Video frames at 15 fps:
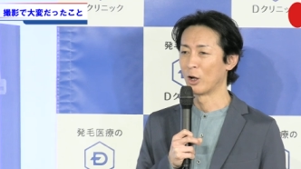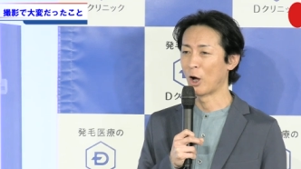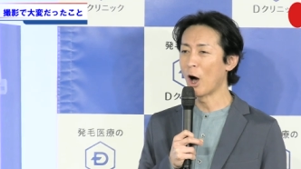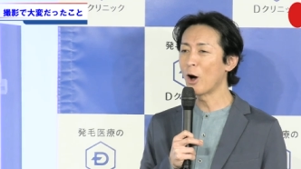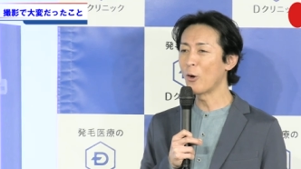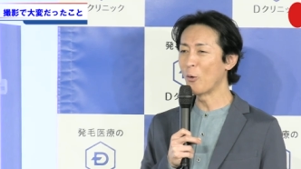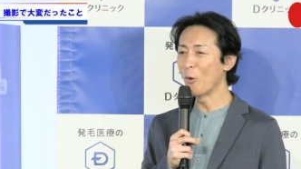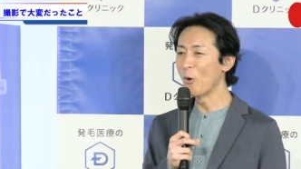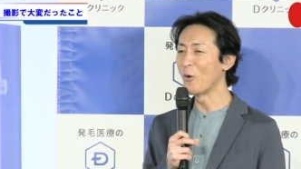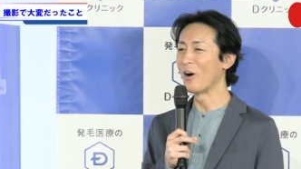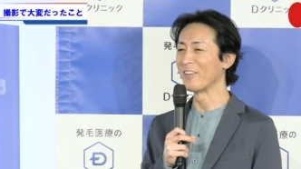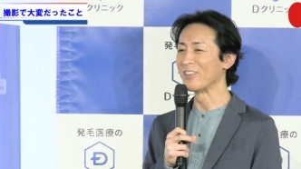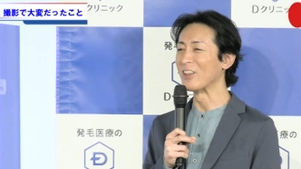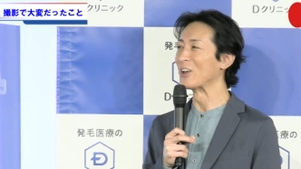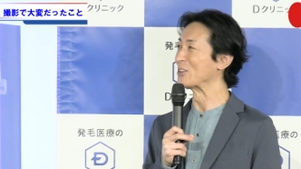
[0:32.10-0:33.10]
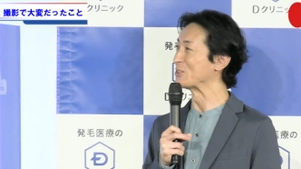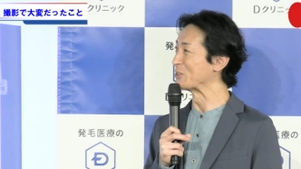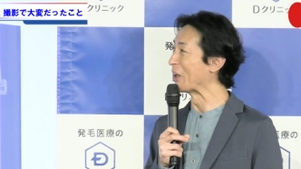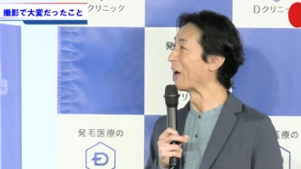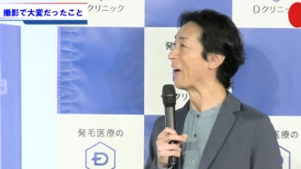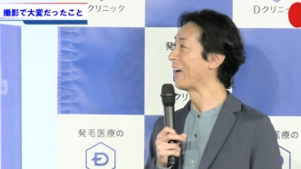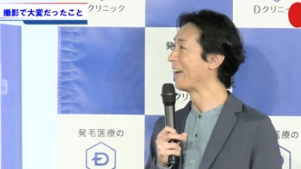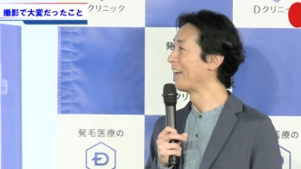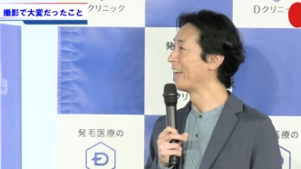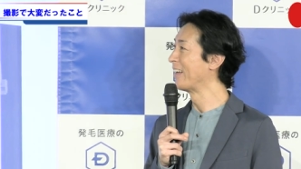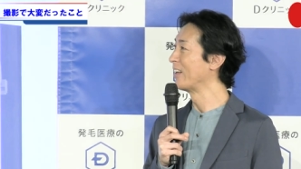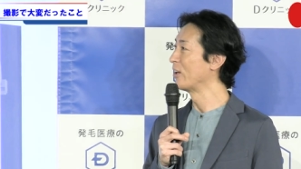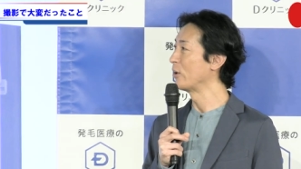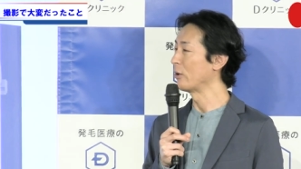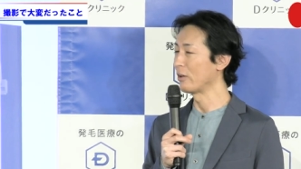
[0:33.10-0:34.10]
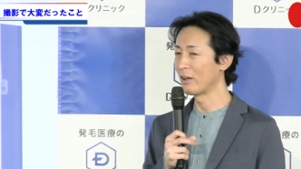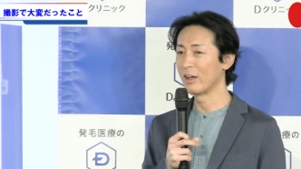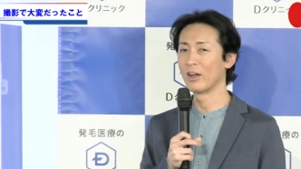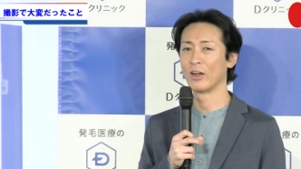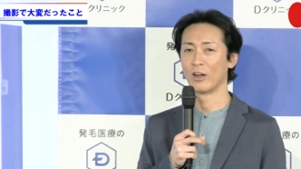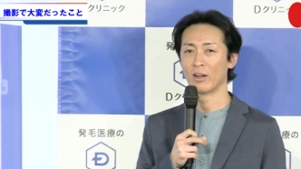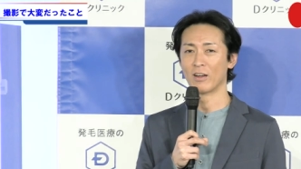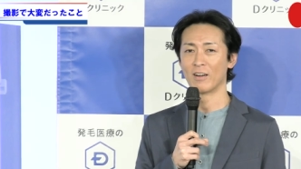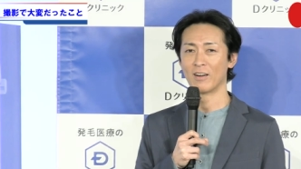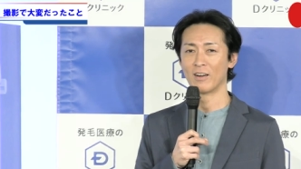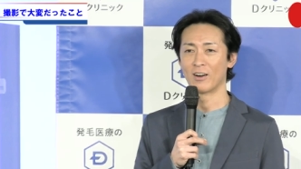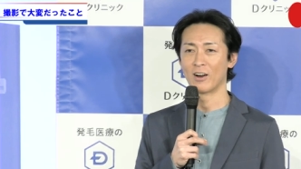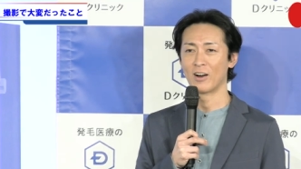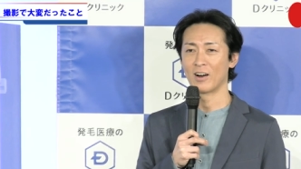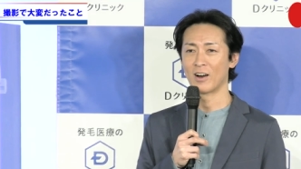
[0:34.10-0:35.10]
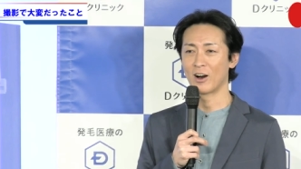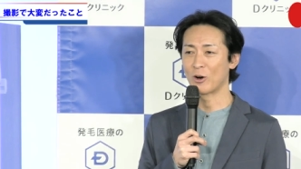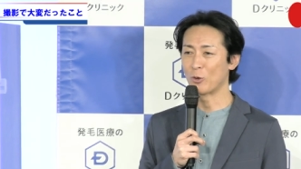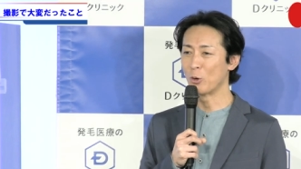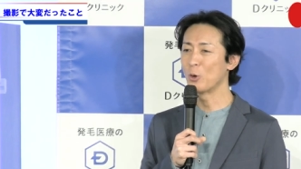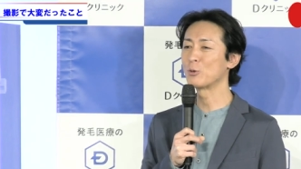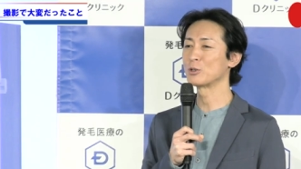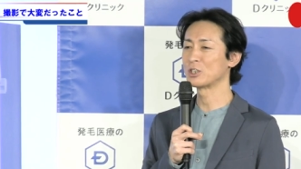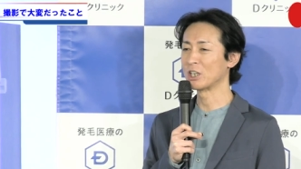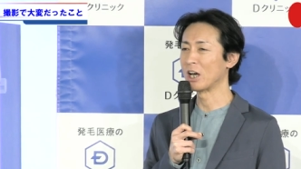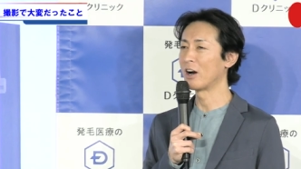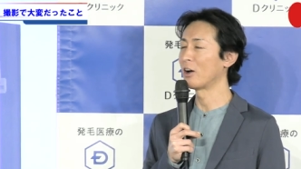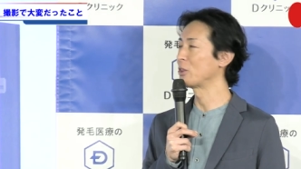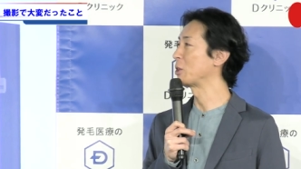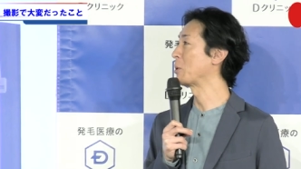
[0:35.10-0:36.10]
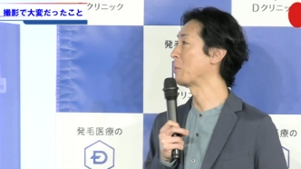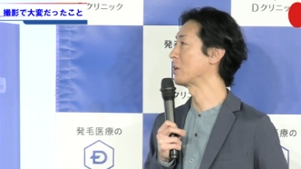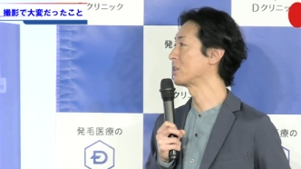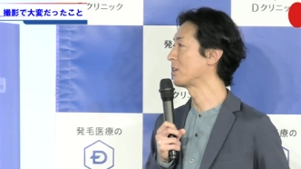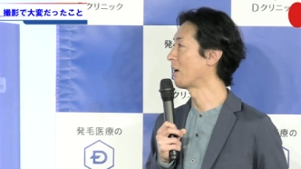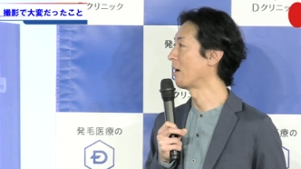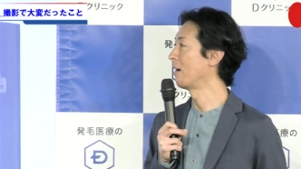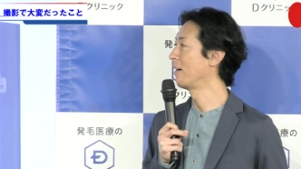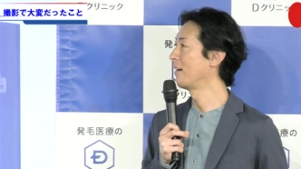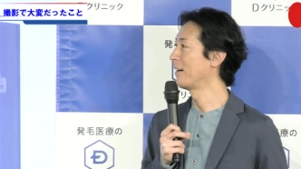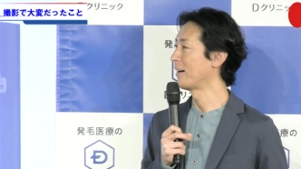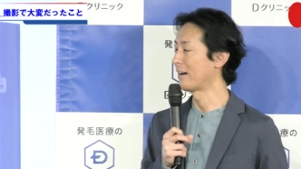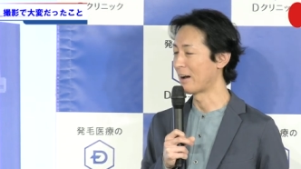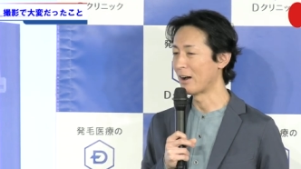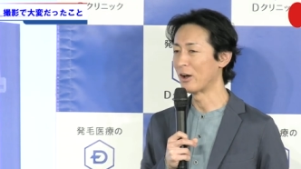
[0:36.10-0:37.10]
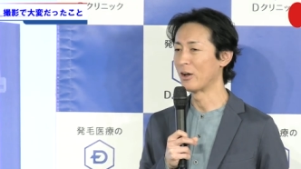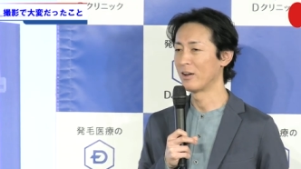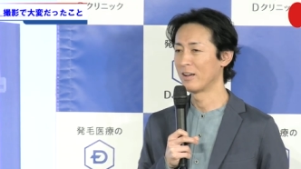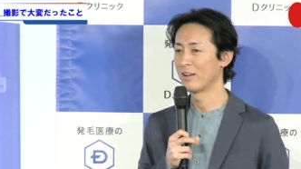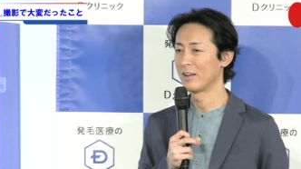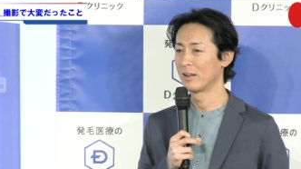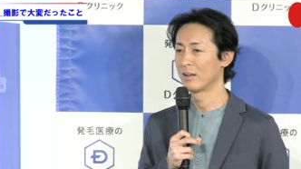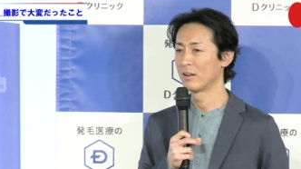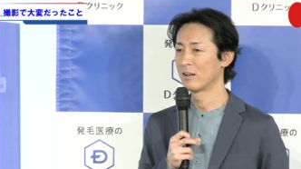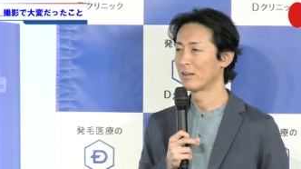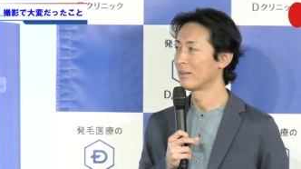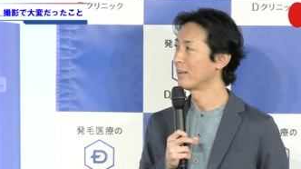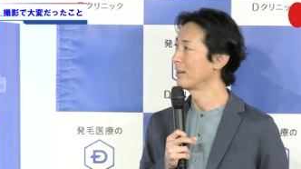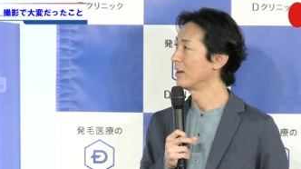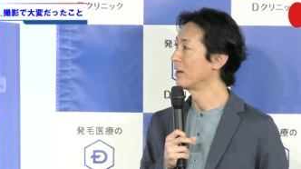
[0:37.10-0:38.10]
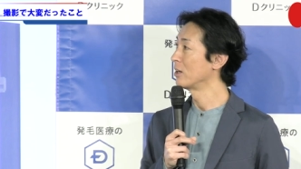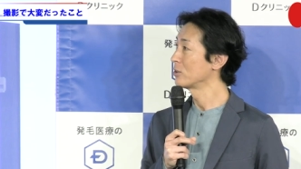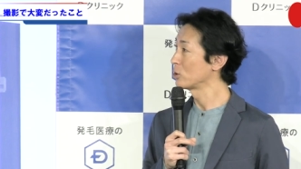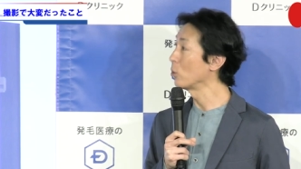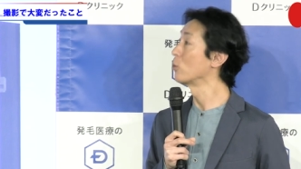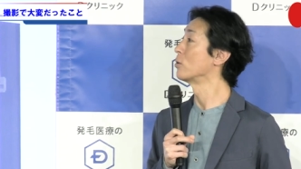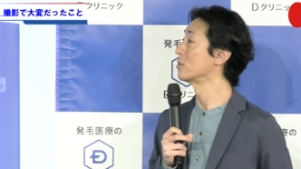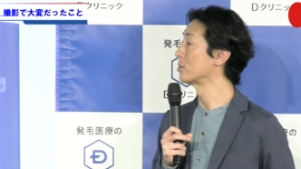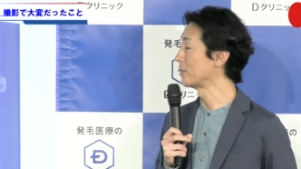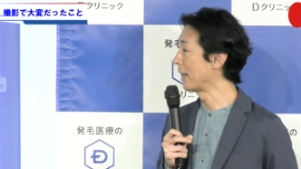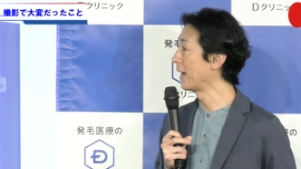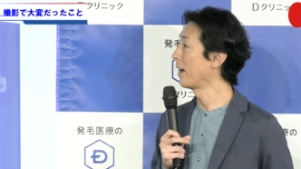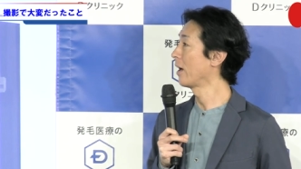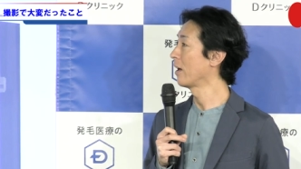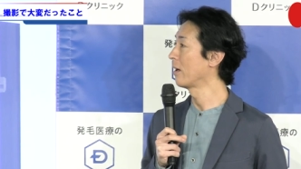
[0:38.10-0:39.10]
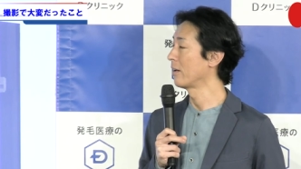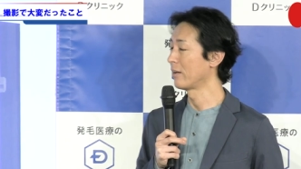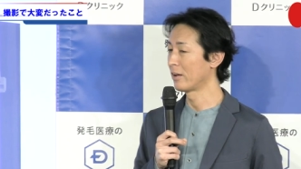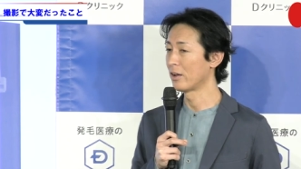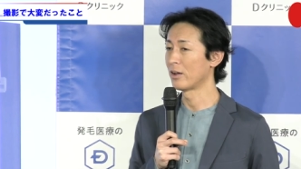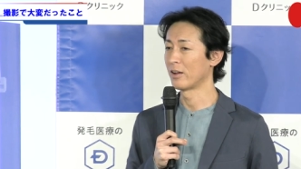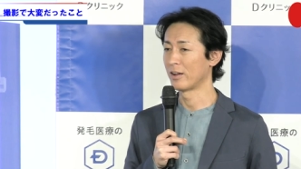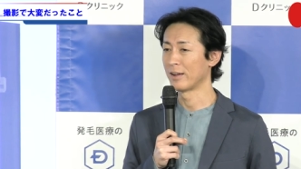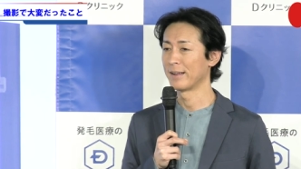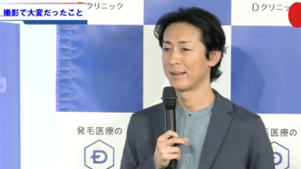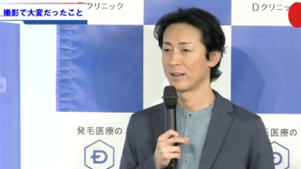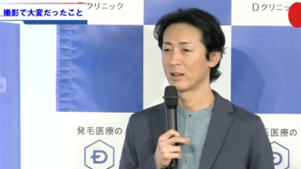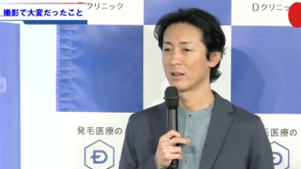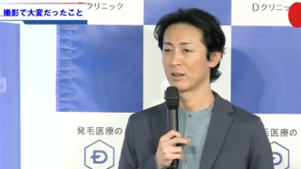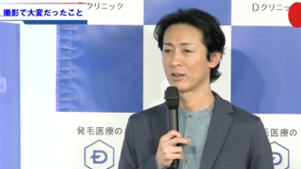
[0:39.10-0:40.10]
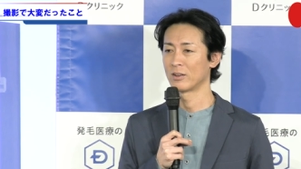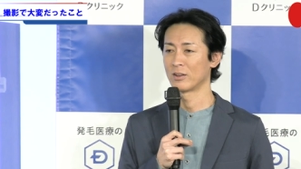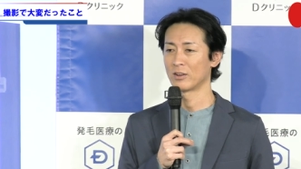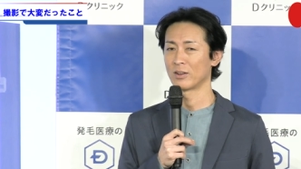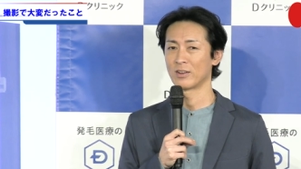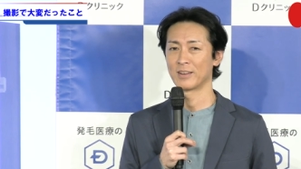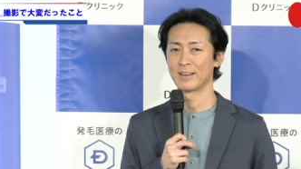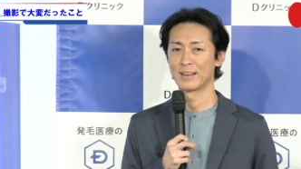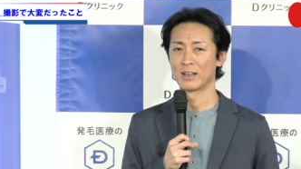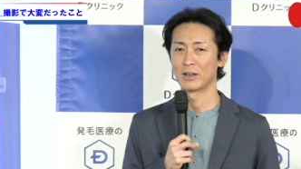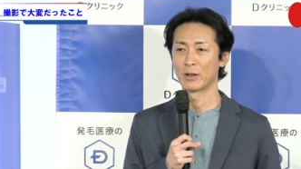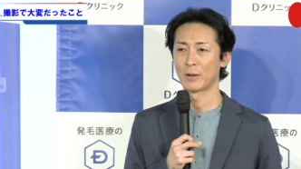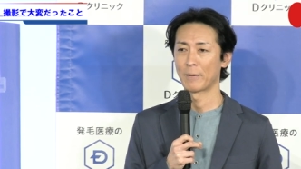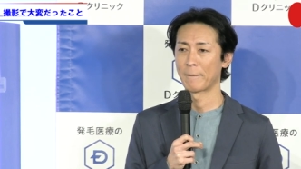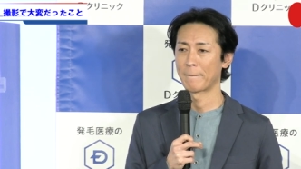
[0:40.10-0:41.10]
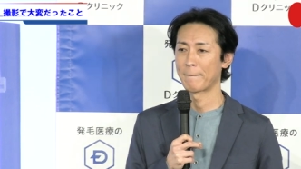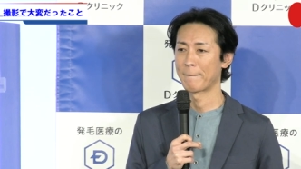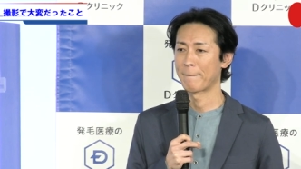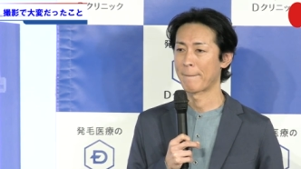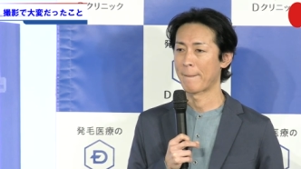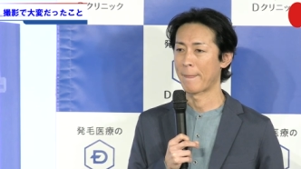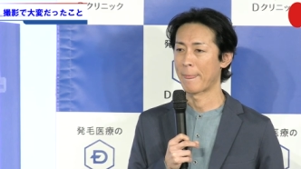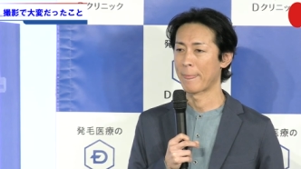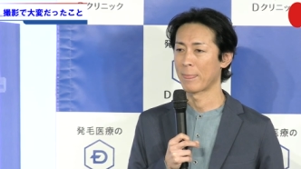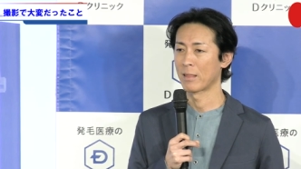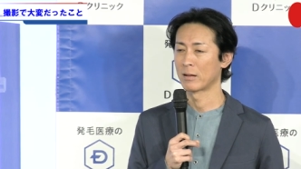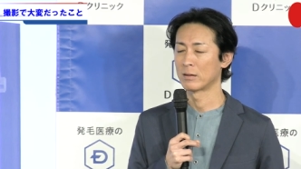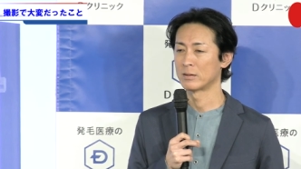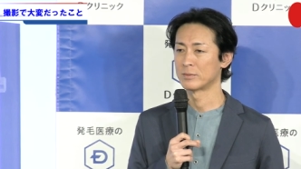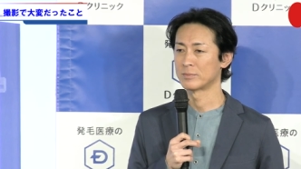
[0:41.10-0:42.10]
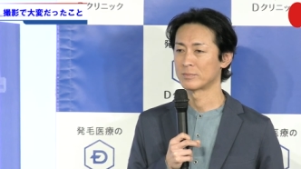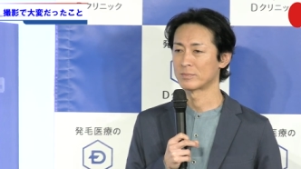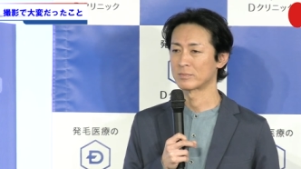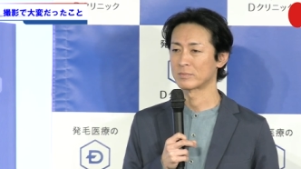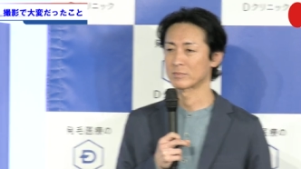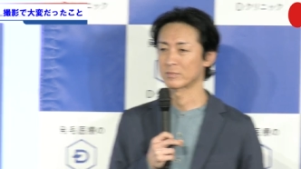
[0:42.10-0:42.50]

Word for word: かっこよかったですね、ええ、かっこよく仕上がってましたスタイリッシュにもなってましたか、はい、そうですね、ええ相当崖怖くなかったですか岡村さん